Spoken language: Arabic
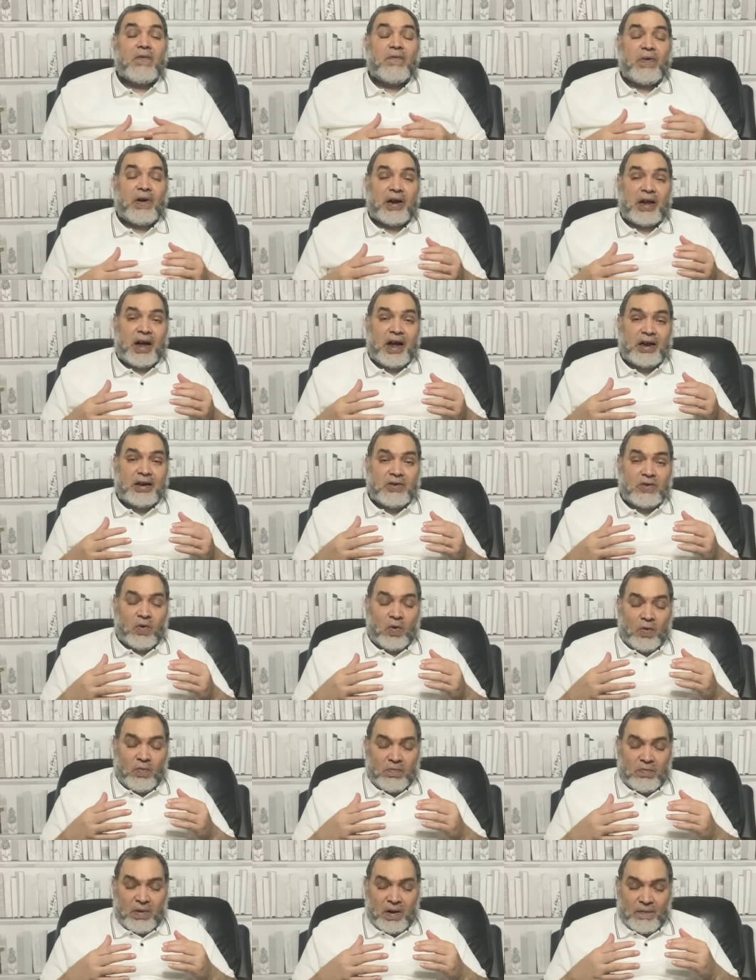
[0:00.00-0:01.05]
فكان
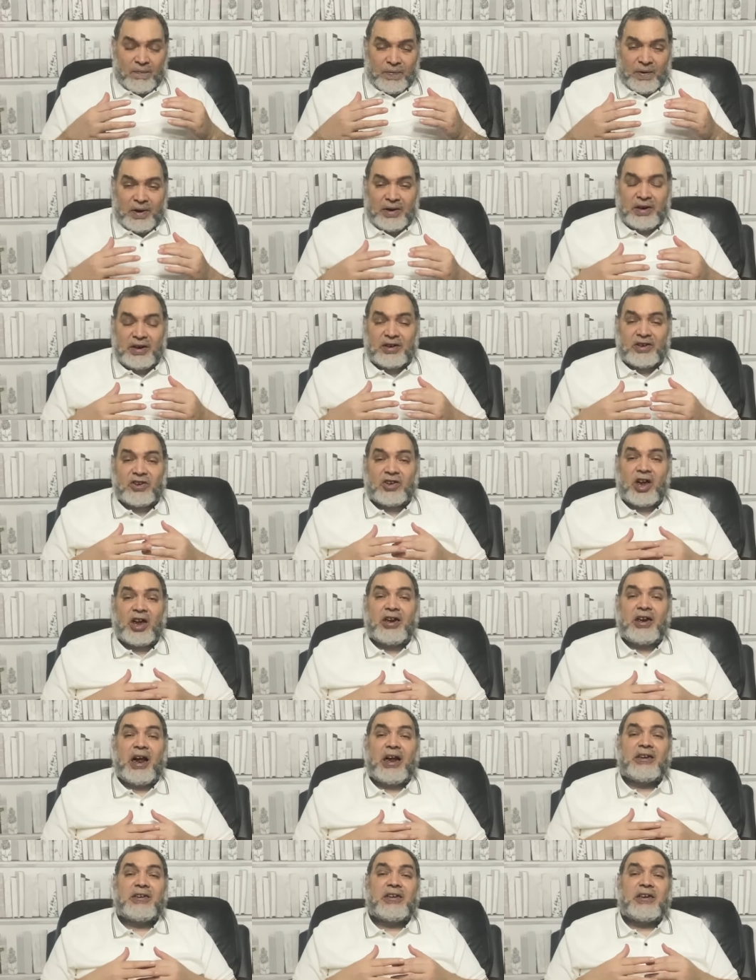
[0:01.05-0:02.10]
هم فعلا
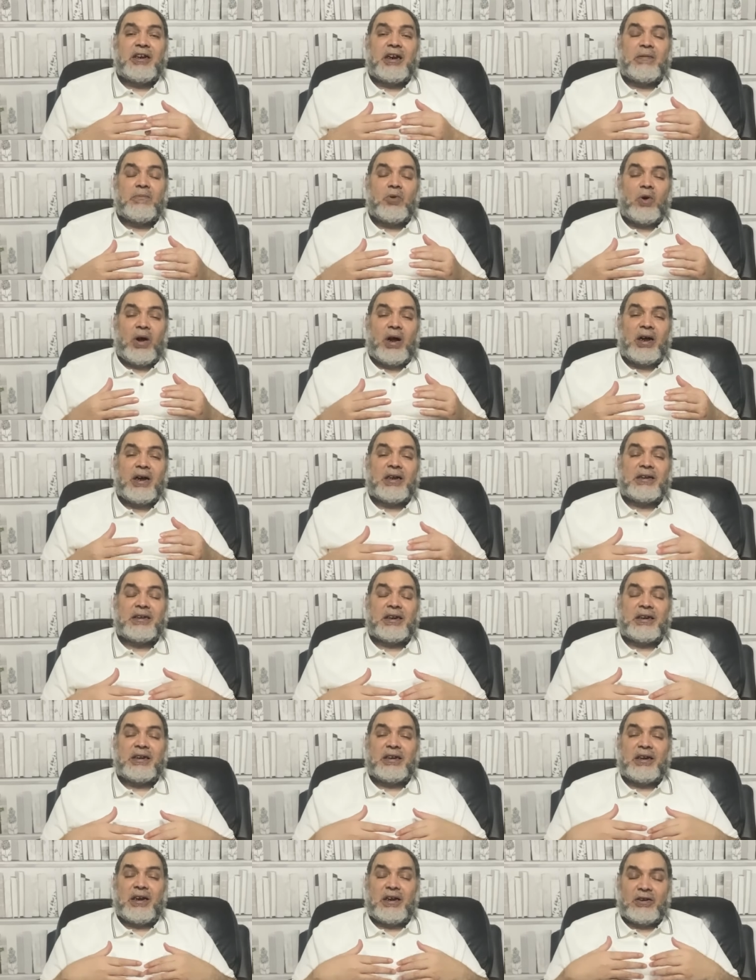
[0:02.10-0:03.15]
الصهاينه عايزين يعملوا حاجه
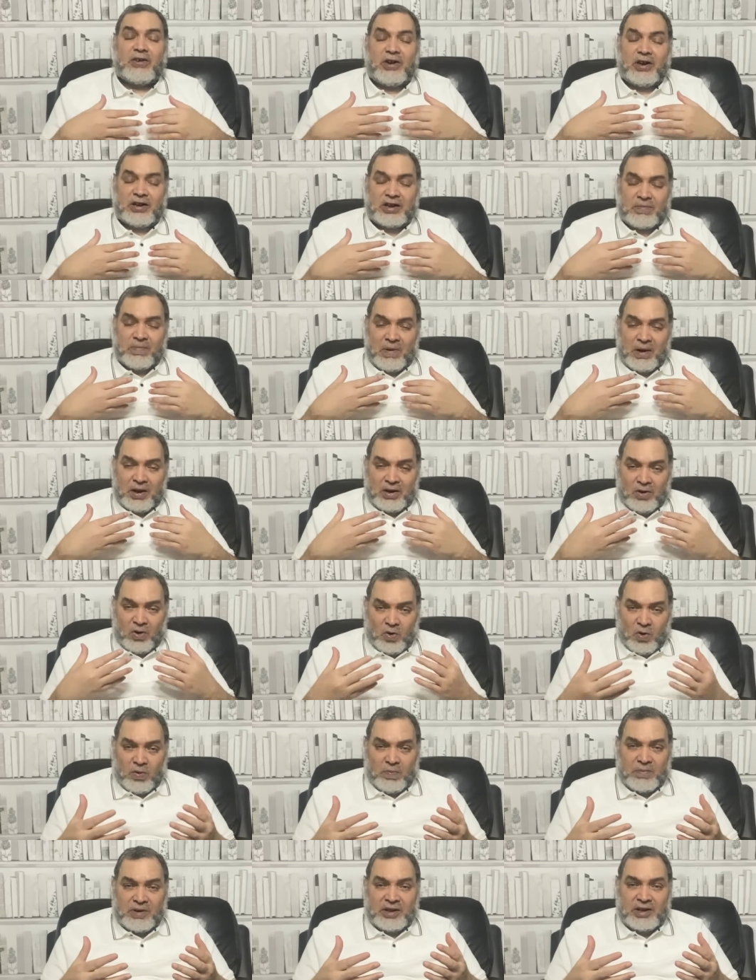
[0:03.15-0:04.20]
زي اسمها
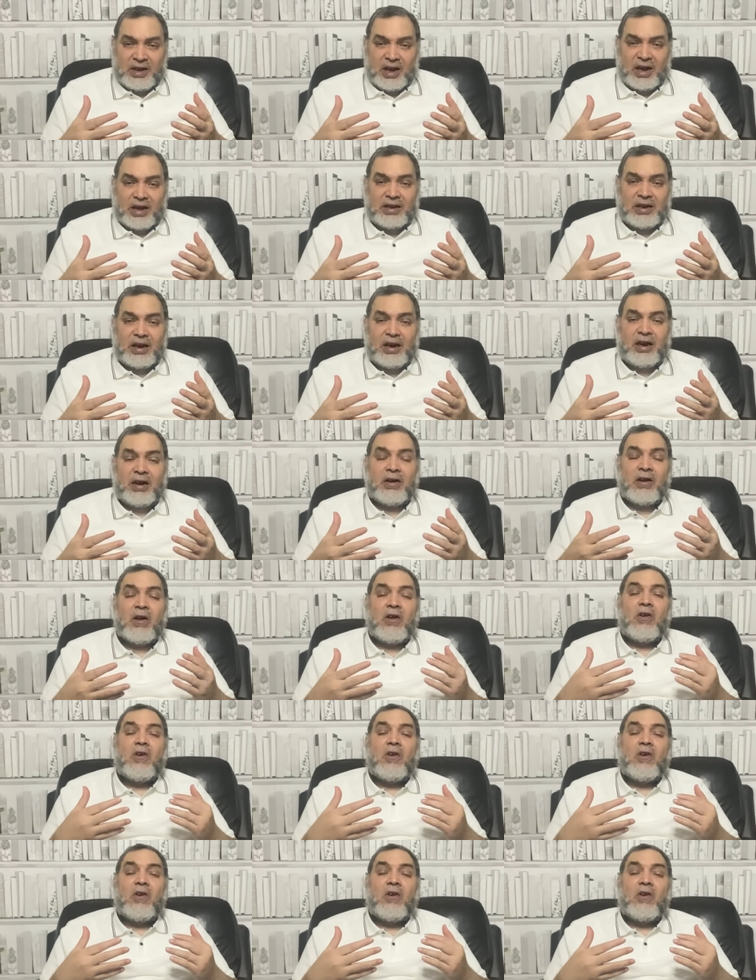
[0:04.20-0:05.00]
الحكم الذاتي